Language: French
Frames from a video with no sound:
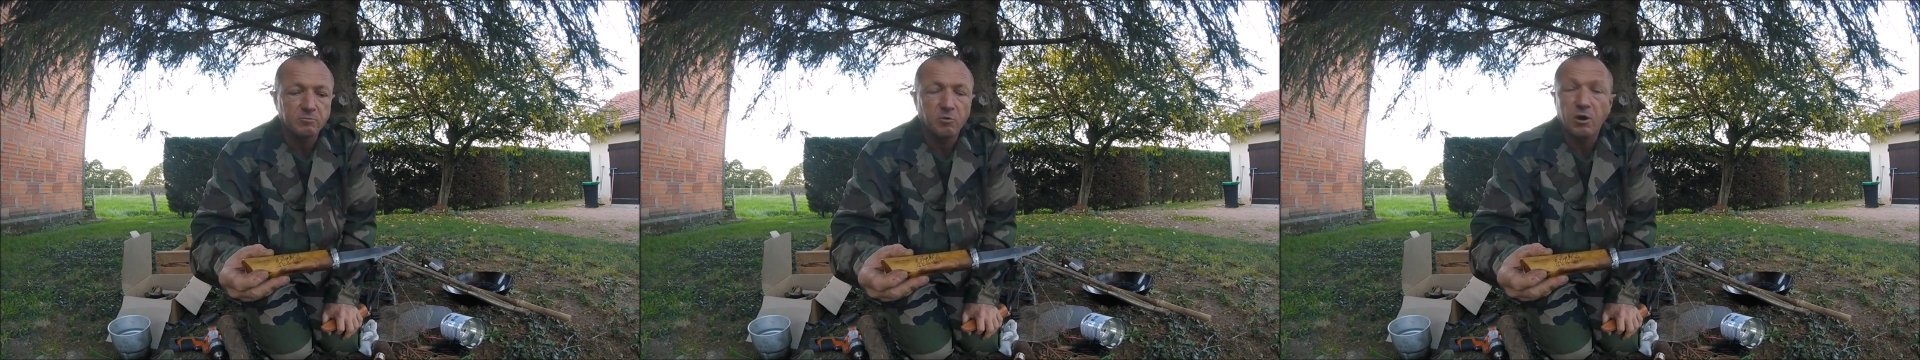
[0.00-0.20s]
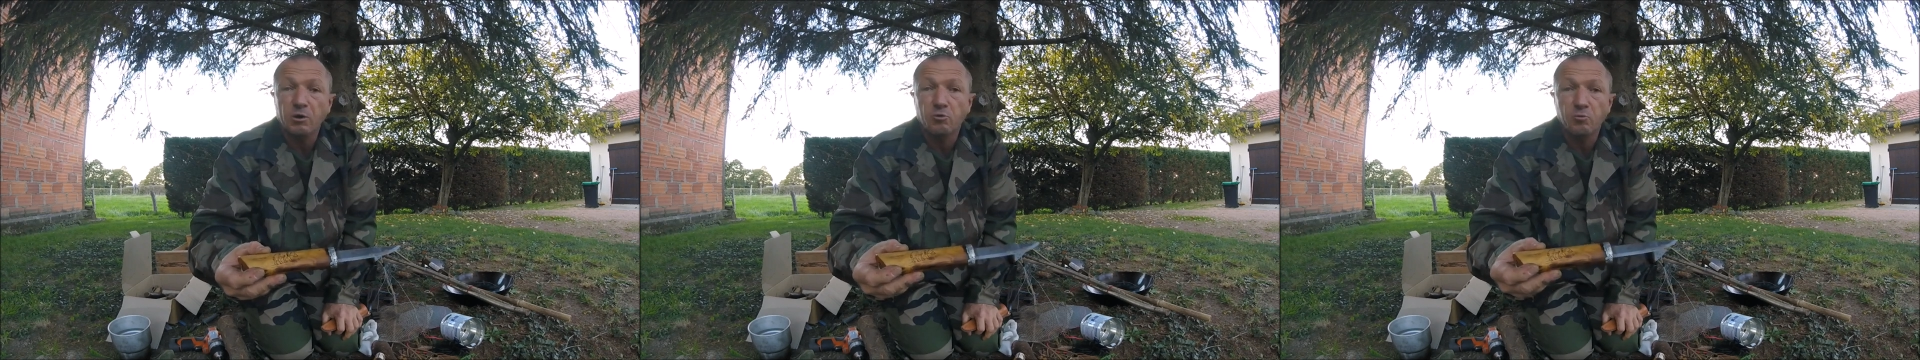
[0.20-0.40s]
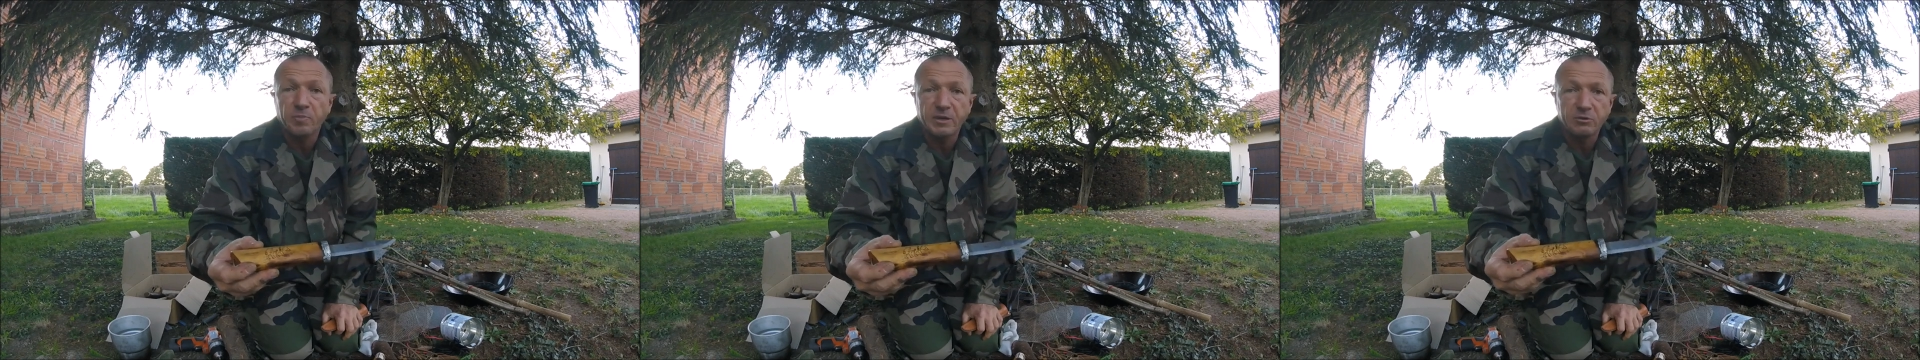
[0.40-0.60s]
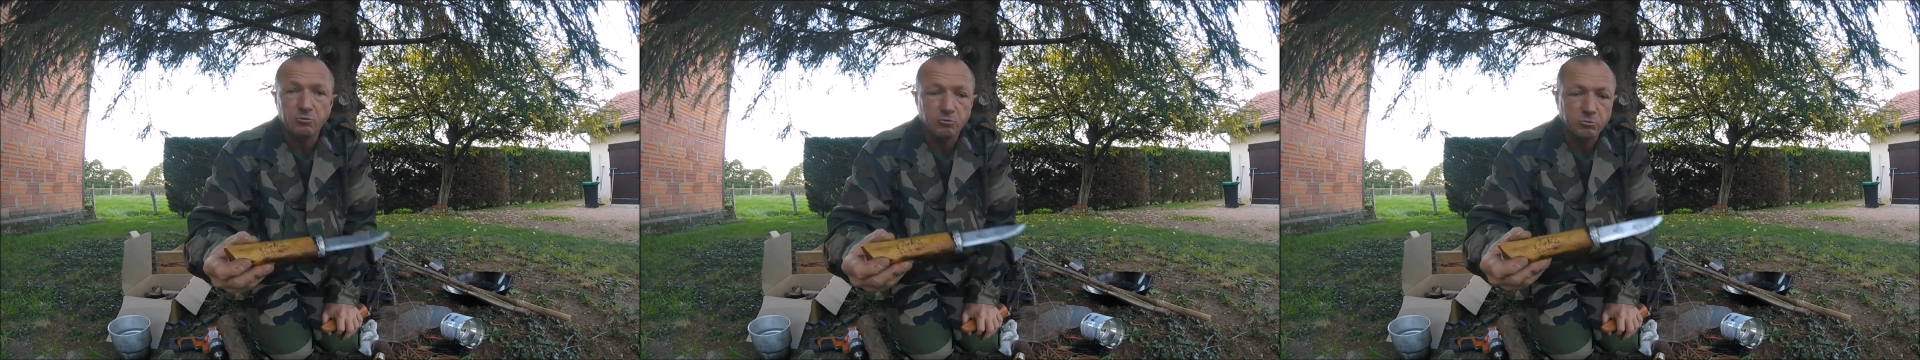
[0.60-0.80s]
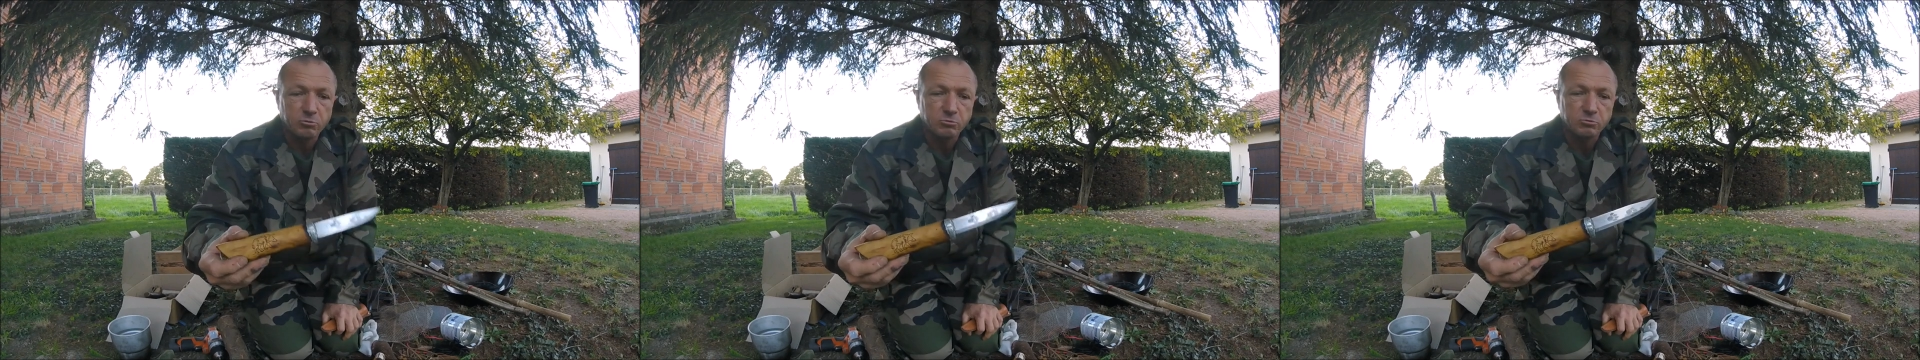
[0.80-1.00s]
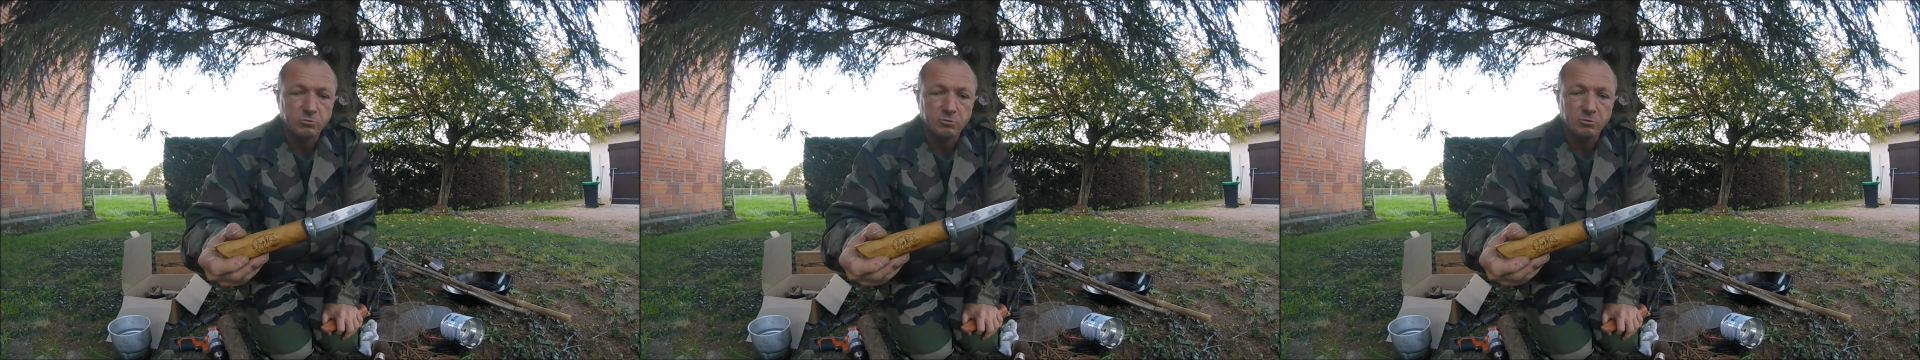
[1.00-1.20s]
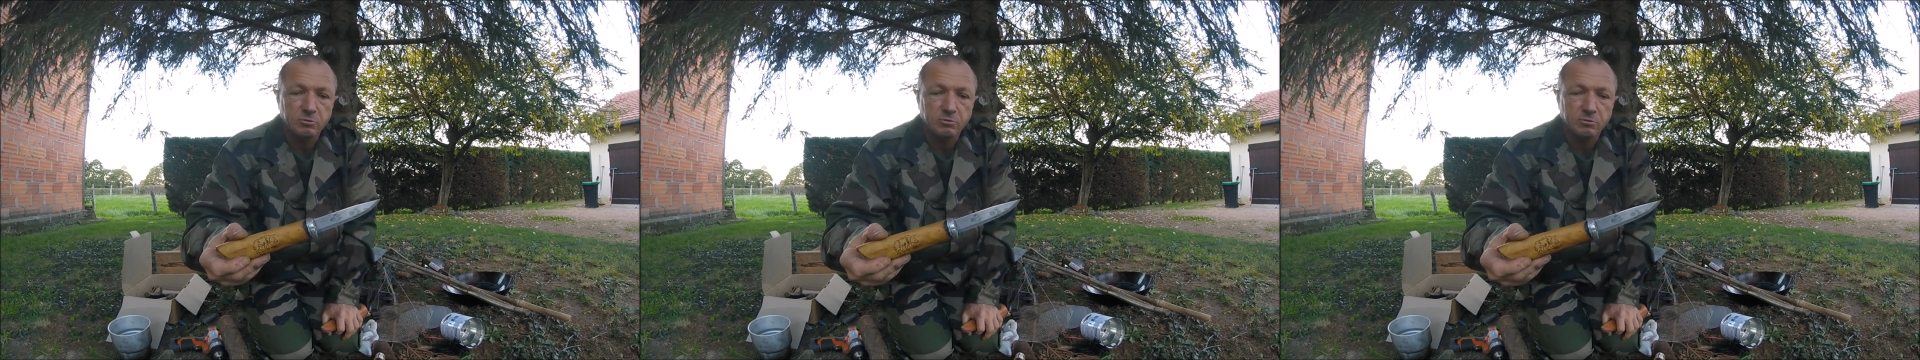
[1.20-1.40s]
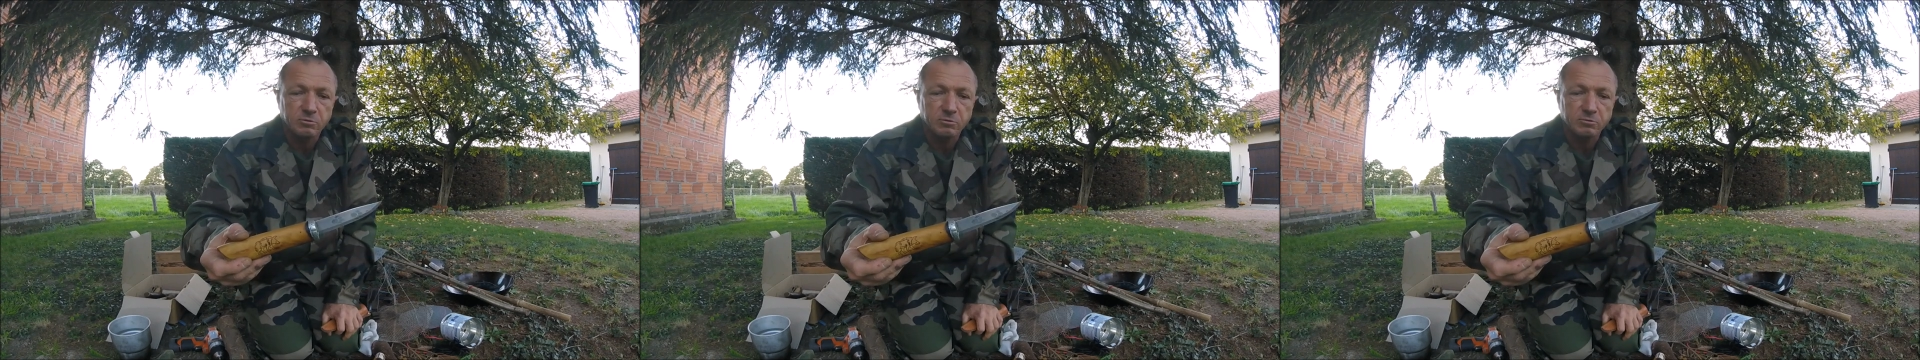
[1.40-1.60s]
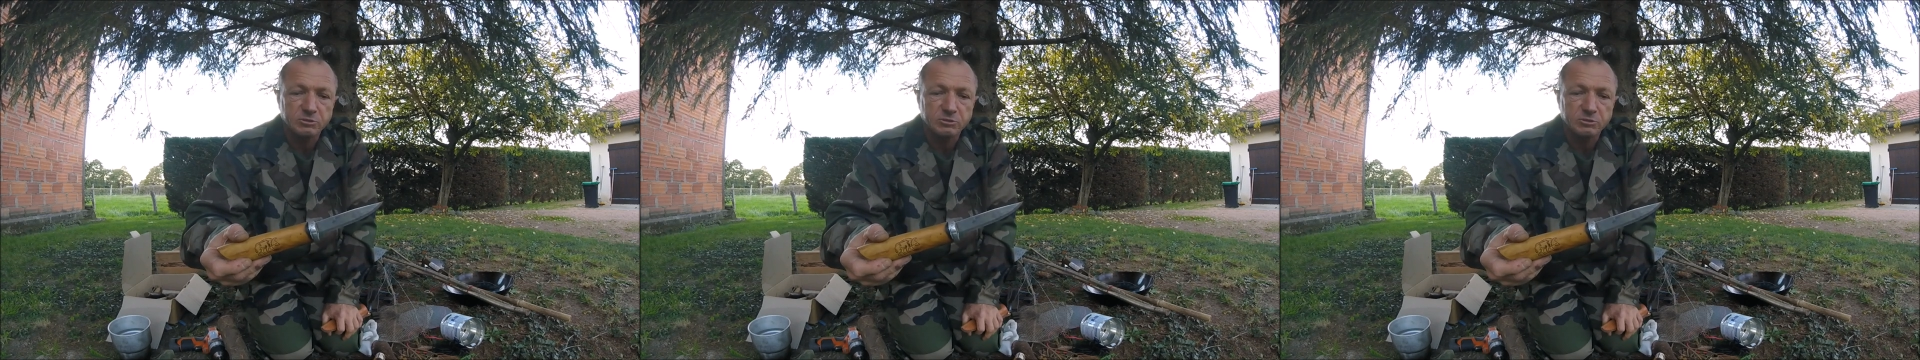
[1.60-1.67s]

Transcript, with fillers: Mora compagnon que